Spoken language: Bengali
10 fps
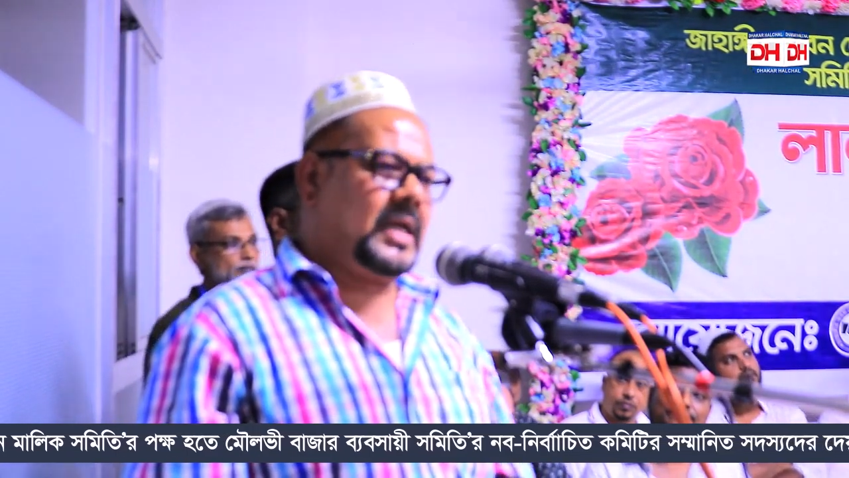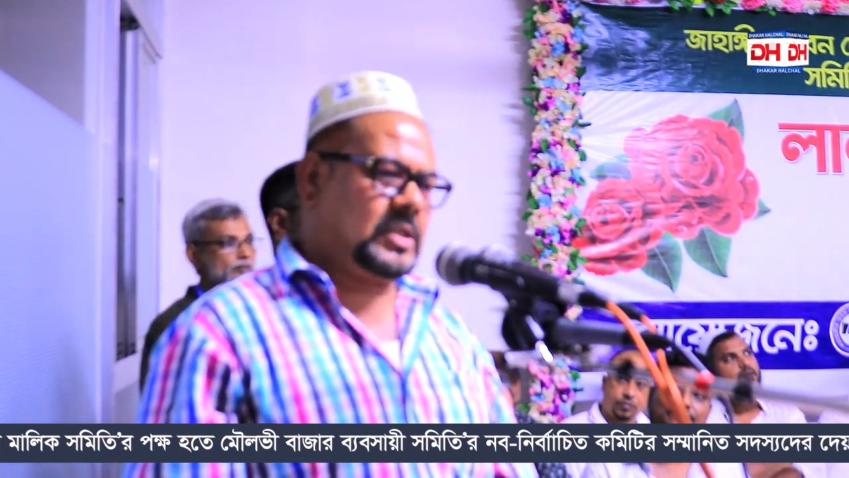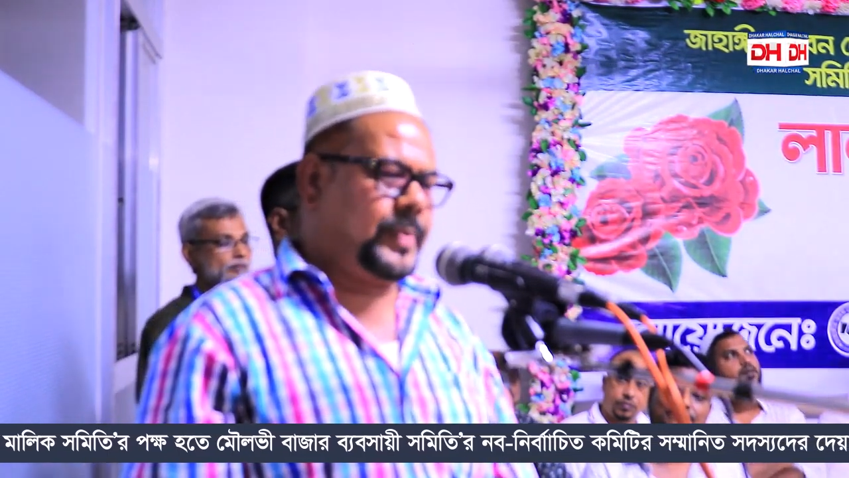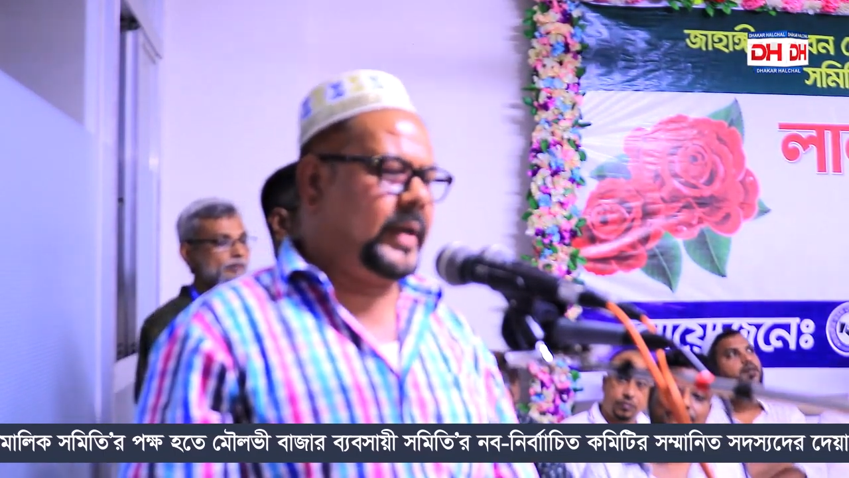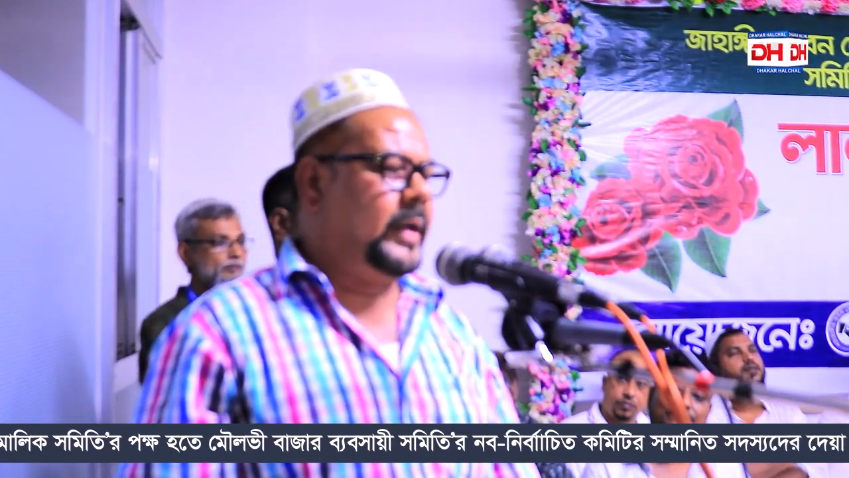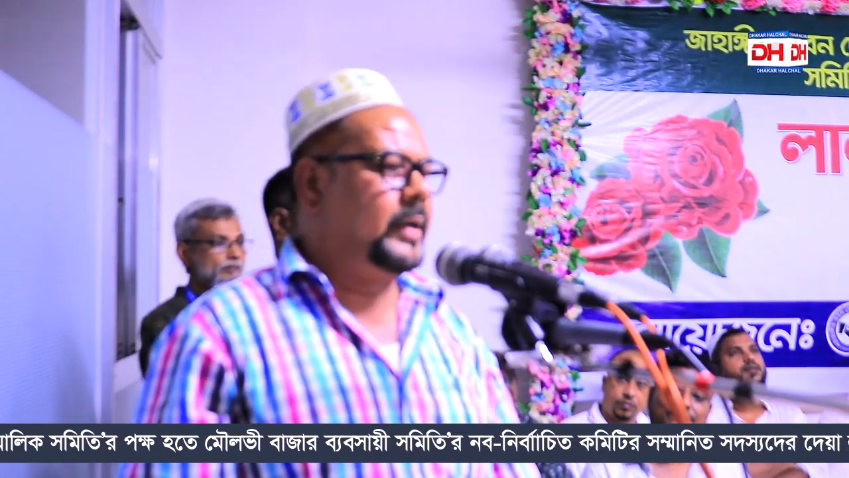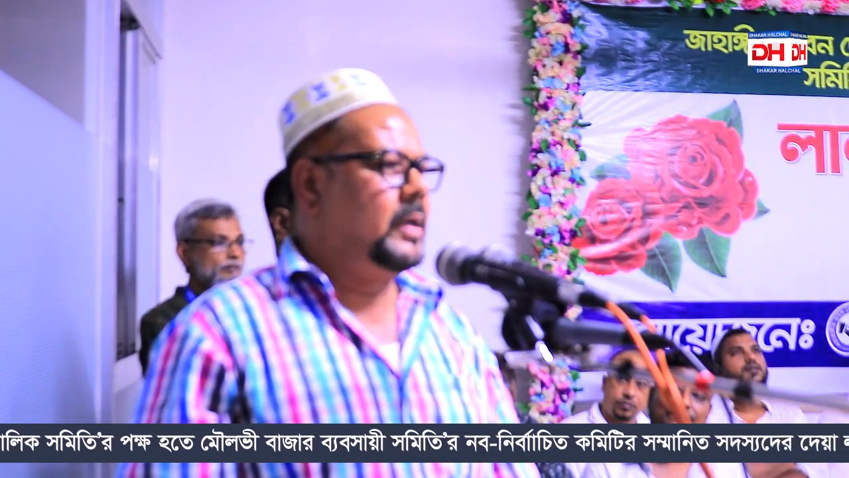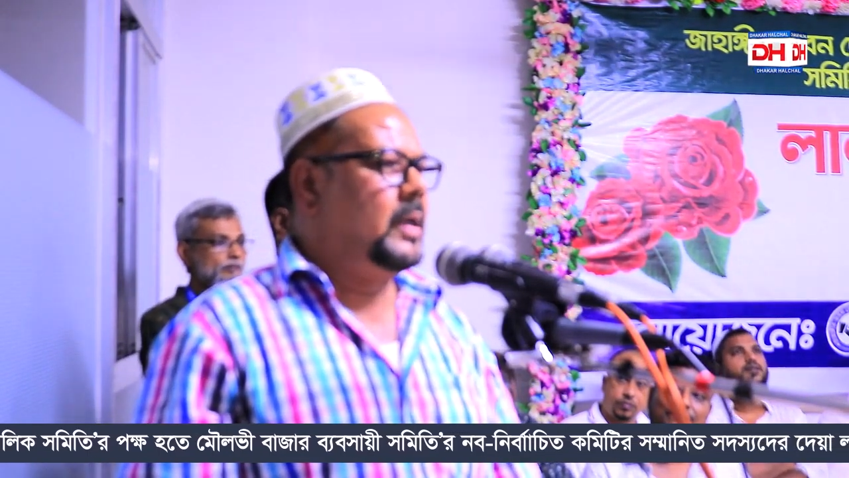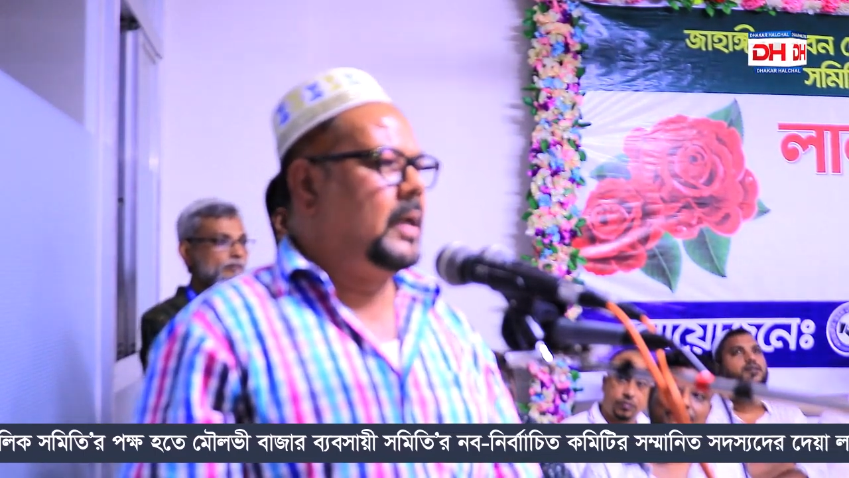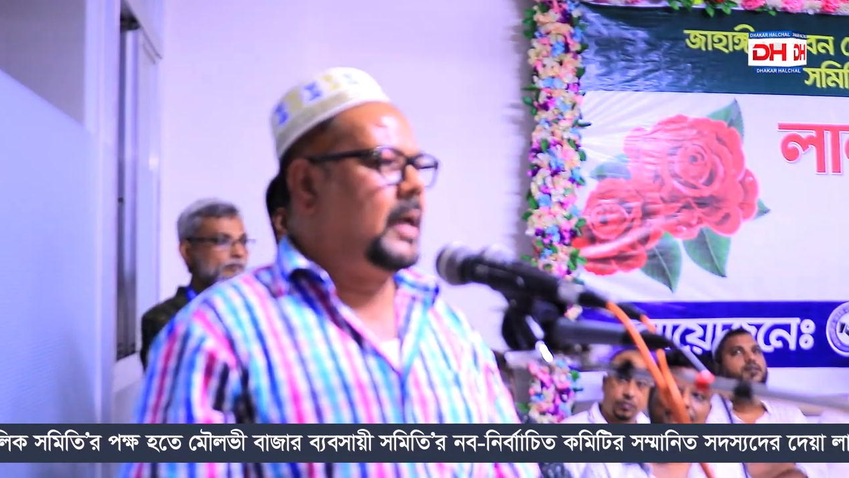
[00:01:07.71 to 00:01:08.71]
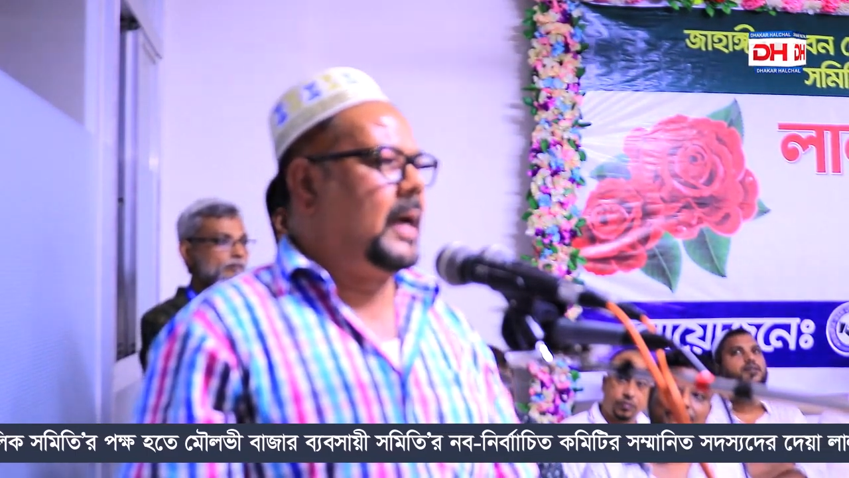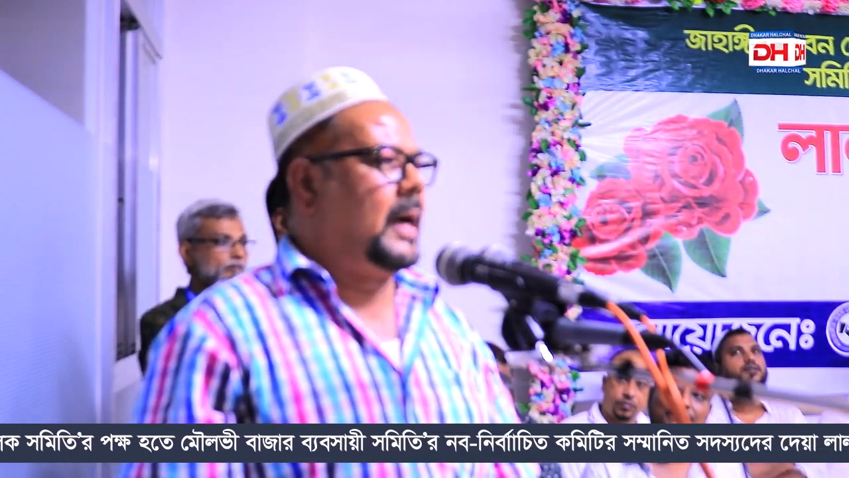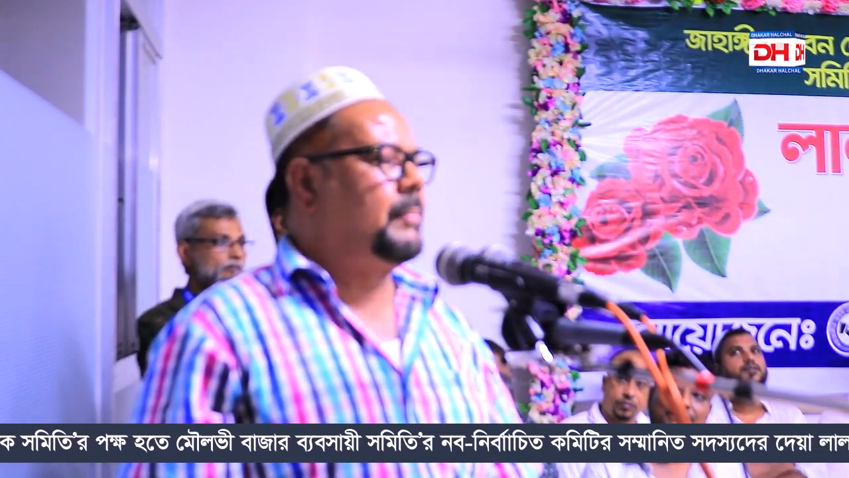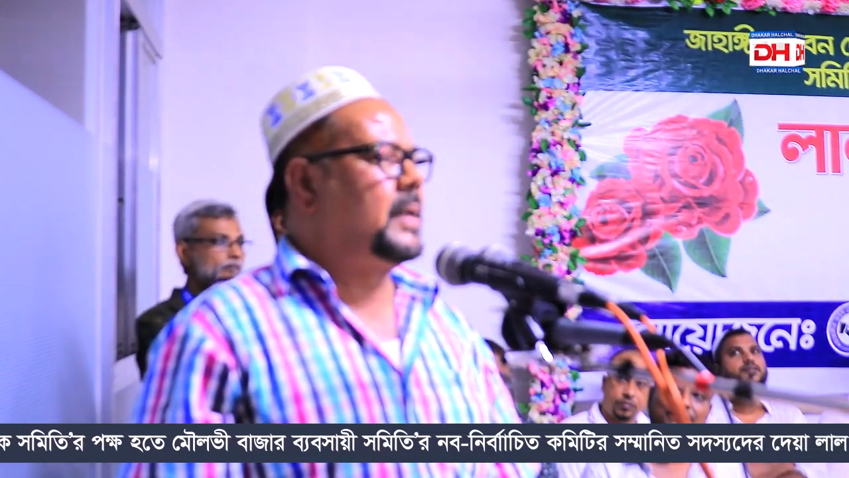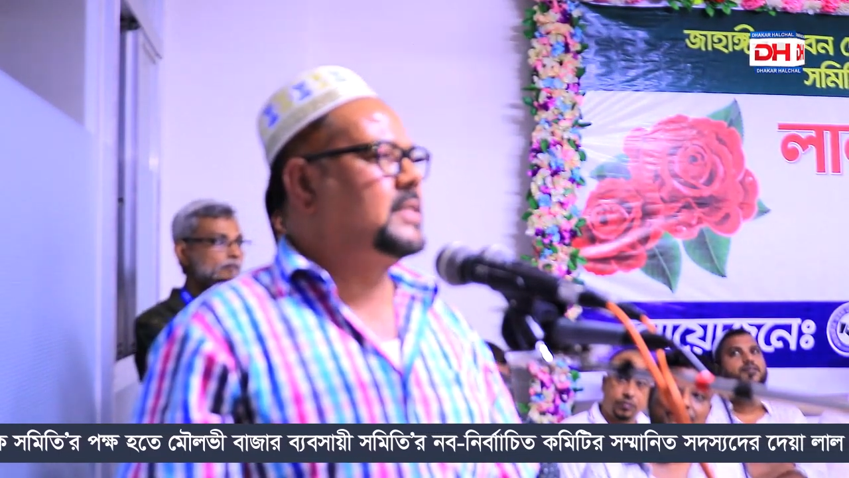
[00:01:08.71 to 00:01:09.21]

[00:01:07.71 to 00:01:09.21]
আসবে আমরা